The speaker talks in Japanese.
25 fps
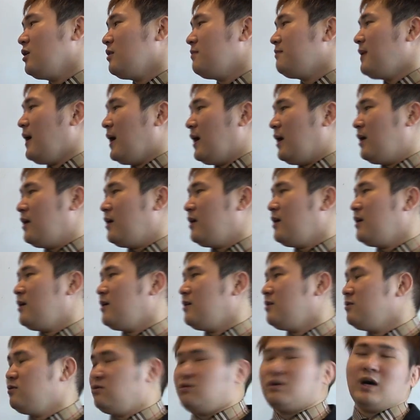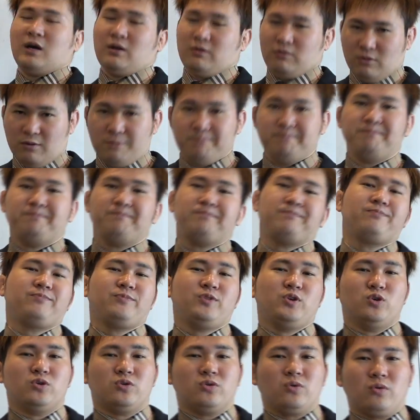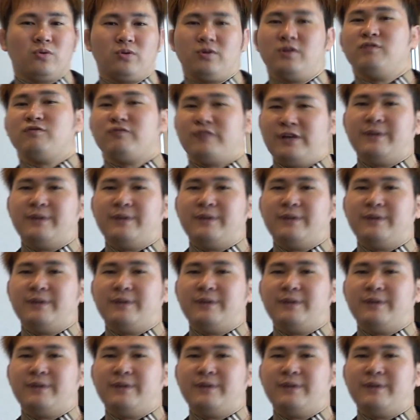まあ受かるというところです